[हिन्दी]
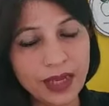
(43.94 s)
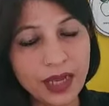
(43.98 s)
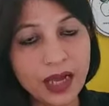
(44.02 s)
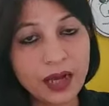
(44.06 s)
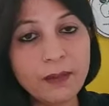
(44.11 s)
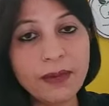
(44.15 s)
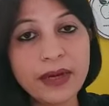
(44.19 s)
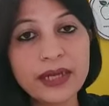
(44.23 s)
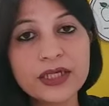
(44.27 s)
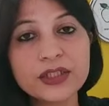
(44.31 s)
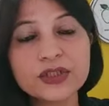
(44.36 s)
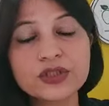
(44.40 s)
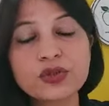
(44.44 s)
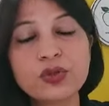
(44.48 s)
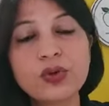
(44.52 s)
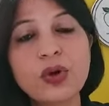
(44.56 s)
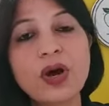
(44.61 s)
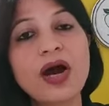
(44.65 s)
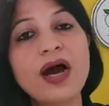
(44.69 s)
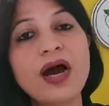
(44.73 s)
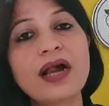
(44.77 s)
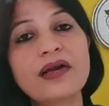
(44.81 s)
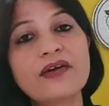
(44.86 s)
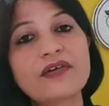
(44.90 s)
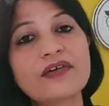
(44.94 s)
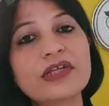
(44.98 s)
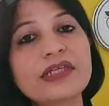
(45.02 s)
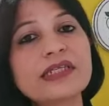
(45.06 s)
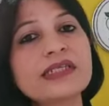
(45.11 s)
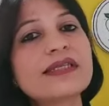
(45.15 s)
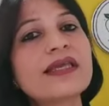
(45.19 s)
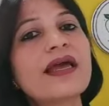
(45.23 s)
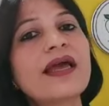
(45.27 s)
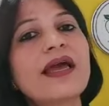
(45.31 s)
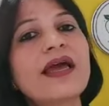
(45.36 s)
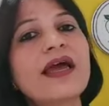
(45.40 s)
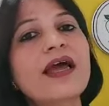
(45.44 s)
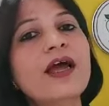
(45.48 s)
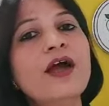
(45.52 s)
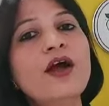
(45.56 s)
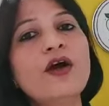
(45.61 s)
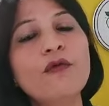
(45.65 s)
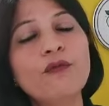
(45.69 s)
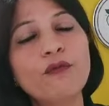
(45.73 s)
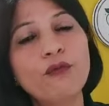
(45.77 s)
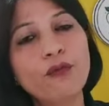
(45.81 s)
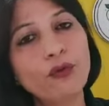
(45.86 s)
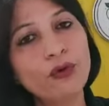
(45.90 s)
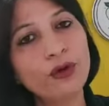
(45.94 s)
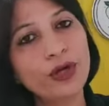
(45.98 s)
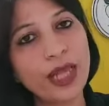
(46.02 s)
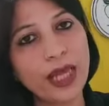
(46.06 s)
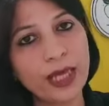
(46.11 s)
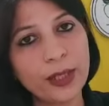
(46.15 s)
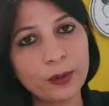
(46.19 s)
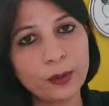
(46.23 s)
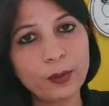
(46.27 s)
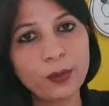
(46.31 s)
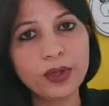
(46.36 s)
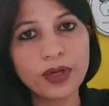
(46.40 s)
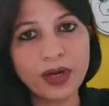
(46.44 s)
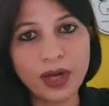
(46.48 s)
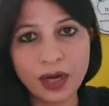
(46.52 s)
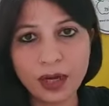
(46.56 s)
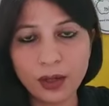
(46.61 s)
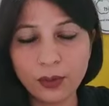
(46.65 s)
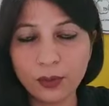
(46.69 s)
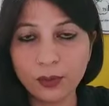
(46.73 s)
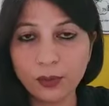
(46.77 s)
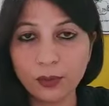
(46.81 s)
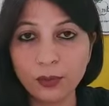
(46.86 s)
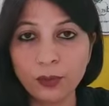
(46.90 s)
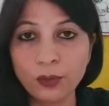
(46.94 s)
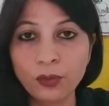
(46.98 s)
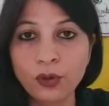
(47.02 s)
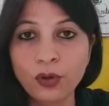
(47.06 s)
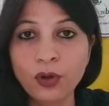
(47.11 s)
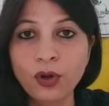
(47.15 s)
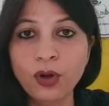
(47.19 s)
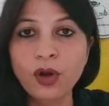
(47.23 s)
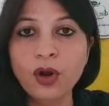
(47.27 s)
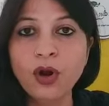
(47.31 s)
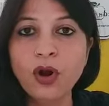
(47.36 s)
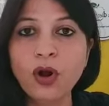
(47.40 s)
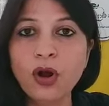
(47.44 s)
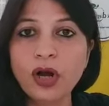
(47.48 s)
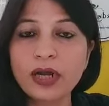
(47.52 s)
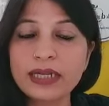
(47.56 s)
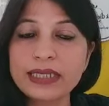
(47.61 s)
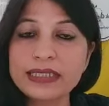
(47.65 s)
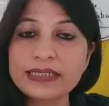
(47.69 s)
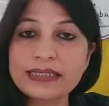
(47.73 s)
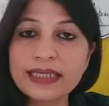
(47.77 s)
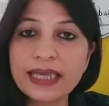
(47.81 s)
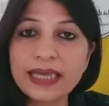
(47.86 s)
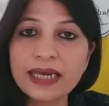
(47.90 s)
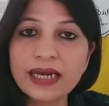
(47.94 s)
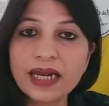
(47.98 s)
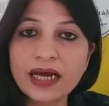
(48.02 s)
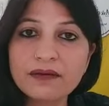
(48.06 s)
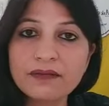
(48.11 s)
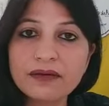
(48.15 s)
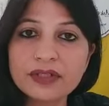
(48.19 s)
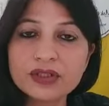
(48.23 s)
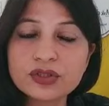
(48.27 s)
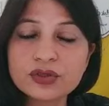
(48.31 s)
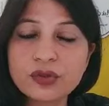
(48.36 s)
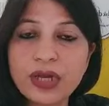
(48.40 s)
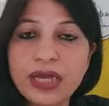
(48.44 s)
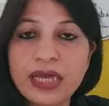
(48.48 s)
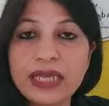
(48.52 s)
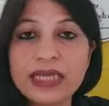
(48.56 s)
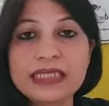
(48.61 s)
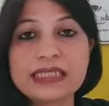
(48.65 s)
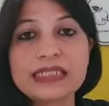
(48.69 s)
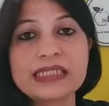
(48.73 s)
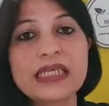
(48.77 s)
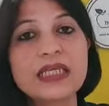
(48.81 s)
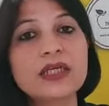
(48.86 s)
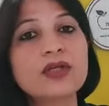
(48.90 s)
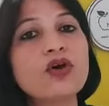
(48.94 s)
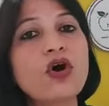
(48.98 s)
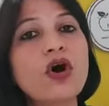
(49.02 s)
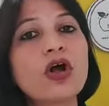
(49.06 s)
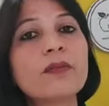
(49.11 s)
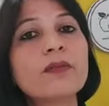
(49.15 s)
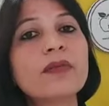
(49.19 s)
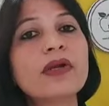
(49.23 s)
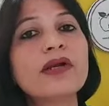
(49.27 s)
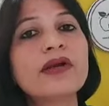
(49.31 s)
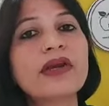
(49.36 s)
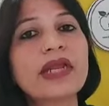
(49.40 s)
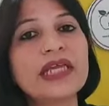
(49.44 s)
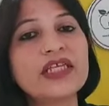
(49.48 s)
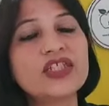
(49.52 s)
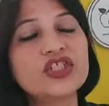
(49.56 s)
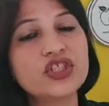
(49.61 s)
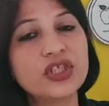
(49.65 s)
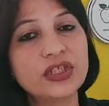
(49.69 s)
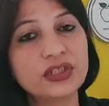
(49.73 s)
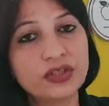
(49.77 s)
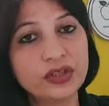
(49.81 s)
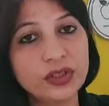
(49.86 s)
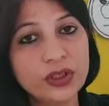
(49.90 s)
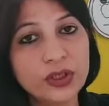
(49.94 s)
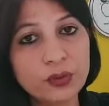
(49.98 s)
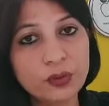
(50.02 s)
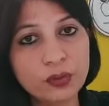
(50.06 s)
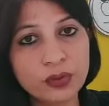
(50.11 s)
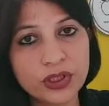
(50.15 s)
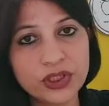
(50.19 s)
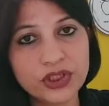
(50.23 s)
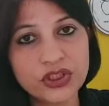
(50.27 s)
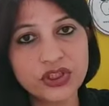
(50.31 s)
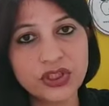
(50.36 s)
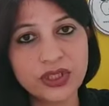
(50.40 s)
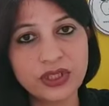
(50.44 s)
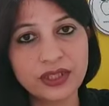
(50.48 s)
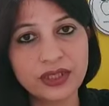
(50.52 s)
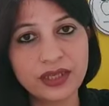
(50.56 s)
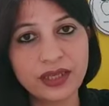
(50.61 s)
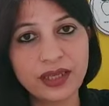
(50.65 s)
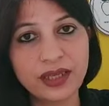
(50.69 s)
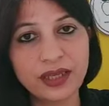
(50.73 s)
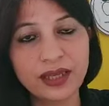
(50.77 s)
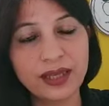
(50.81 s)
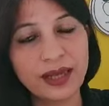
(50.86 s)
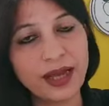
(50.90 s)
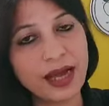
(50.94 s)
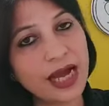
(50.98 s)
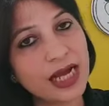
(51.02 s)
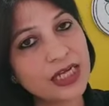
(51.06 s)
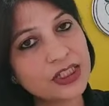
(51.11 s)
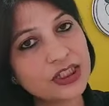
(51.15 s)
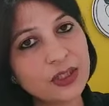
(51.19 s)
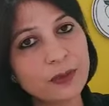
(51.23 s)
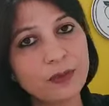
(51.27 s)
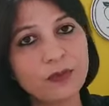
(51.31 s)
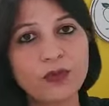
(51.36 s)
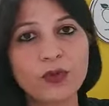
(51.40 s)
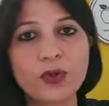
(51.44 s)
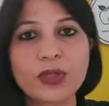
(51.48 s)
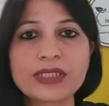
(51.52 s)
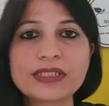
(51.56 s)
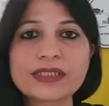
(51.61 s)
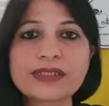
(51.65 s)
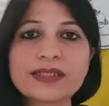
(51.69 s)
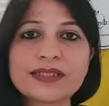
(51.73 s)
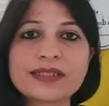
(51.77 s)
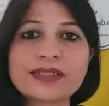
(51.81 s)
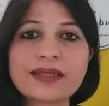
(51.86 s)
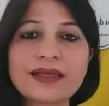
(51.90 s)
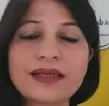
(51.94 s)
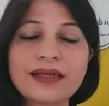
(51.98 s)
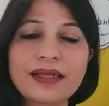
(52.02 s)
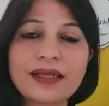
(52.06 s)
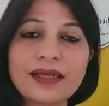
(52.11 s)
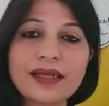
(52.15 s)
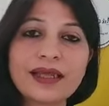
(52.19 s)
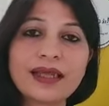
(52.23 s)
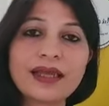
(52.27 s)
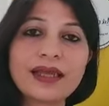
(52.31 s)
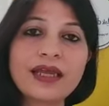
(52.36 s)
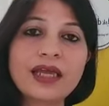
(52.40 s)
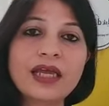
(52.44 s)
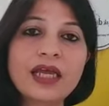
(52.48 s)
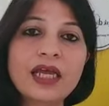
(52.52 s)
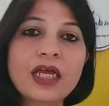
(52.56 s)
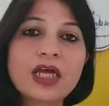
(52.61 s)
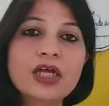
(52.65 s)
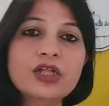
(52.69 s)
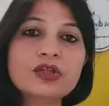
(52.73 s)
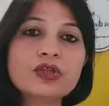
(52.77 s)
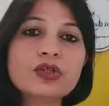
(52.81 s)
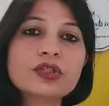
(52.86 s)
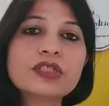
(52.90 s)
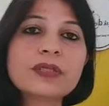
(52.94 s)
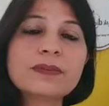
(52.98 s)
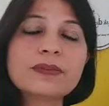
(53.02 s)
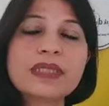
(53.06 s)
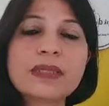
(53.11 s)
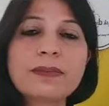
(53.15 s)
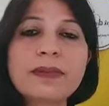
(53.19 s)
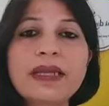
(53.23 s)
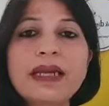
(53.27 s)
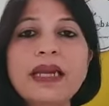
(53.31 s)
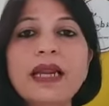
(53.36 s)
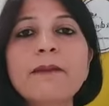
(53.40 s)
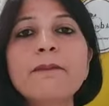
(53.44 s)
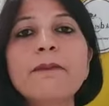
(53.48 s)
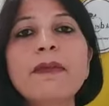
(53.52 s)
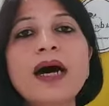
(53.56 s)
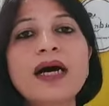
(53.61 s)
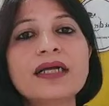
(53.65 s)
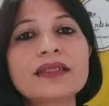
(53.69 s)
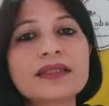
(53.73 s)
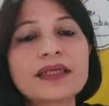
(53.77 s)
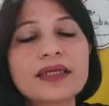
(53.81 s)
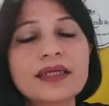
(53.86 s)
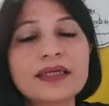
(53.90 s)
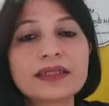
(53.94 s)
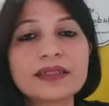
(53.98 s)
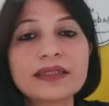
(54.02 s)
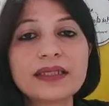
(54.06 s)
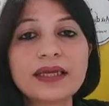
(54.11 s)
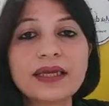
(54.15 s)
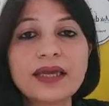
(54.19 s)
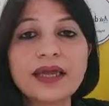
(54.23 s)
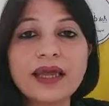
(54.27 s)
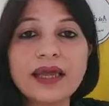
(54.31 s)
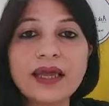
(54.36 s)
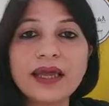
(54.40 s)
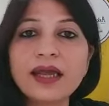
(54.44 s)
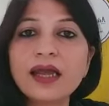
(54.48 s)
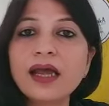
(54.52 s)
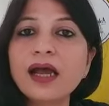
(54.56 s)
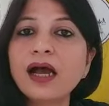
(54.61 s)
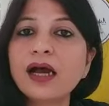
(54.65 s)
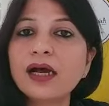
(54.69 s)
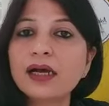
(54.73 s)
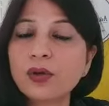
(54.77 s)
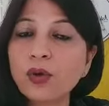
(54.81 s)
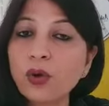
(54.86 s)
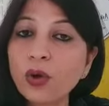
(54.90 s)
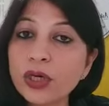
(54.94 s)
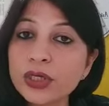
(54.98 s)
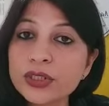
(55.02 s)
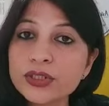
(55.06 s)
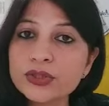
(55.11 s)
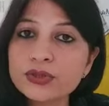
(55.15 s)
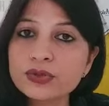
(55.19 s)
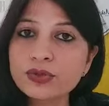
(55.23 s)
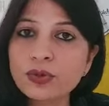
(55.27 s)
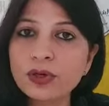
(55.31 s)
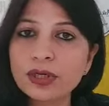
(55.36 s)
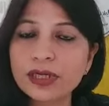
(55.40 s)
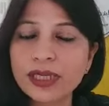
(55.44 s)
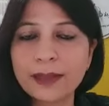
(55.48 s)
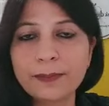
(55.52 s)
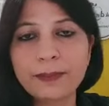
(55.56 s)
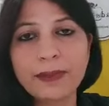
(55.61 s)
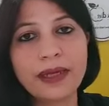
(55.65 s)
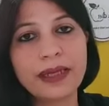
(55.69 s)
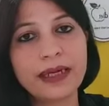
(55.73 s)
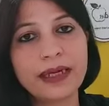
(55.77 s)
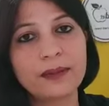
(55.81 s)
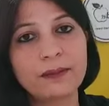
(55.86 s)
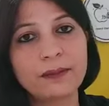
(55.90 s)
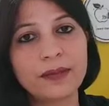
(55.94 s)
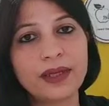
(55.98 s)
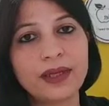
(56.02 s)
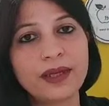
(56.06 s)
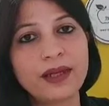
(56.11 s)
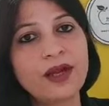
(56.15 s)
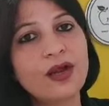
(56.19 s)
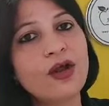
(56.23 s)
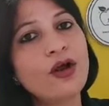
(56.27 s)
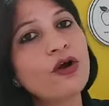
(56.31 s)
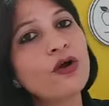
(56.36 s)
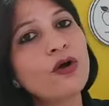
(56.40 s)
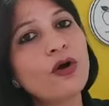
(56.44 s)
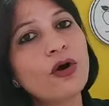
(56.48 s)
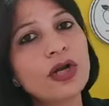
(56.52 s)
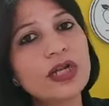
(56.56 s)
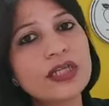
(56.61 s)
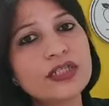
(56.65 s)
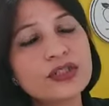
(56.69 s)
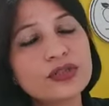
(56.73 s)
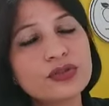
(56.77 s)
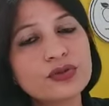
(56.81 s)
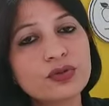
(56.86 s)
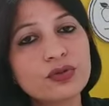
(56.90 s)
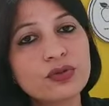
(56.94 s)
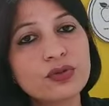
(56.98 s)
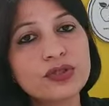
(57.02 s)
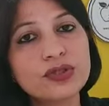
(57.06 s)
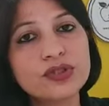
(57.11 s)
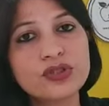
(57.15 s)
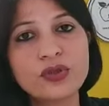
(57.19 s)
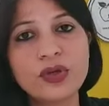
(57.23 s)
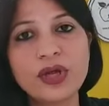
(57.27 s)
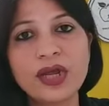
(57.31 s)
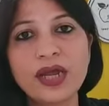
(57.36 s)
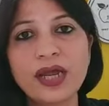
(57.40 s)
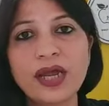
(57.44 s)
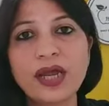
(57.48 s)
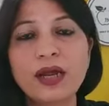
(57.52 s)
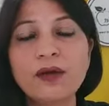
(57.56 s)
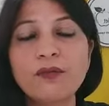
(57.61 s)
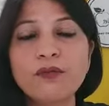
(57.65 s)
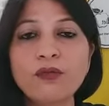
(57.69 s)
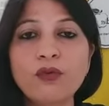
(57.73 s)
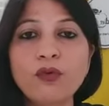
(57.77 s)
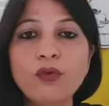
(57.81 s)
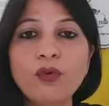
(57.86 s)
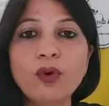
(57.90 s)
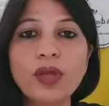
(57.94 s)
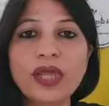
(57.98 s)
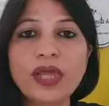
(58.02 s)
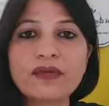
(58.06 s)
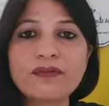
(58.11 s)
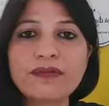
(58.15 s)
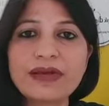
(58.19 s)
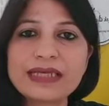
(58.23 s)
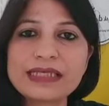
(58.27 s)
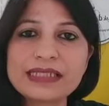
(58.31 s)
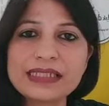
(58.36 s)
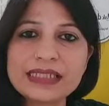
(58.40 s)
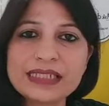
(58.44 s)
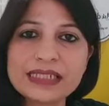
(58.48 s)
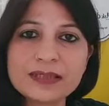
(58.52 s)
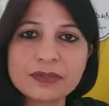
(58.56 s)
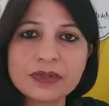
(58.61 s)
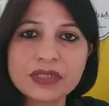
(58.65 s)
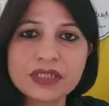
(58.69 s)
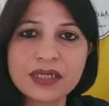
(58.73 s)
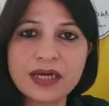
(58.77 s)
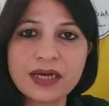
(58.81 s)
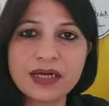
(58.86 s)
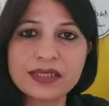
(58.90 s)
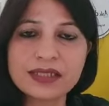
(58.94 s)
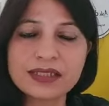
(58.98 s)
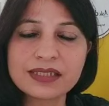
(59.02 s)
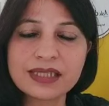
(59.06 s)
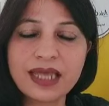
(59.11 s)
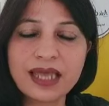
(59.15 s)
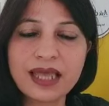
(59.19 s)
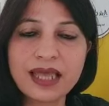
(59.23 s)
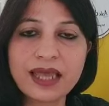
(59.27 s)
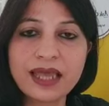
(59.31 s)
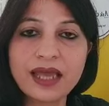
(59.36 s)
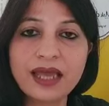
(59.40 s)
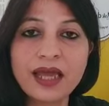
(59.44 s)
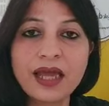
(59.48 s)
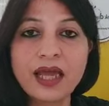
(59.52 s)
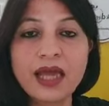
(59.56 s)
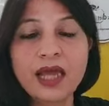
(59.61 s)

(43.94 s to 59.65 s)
हमारी जो आर्टरीज़ हैं वो नैरो ना हो और इसके अलावा जो है इसकी नॉर्मल रेंज कितनी होनी चाहिए आज हम वो डिस्कस करेंगे तो सबसे पहले हम बात करते हैं कोलेस्ट्रॉल के बारे में कोलेस्ट्रॉल जो है वो एक वैक्सी सब्सटेंस है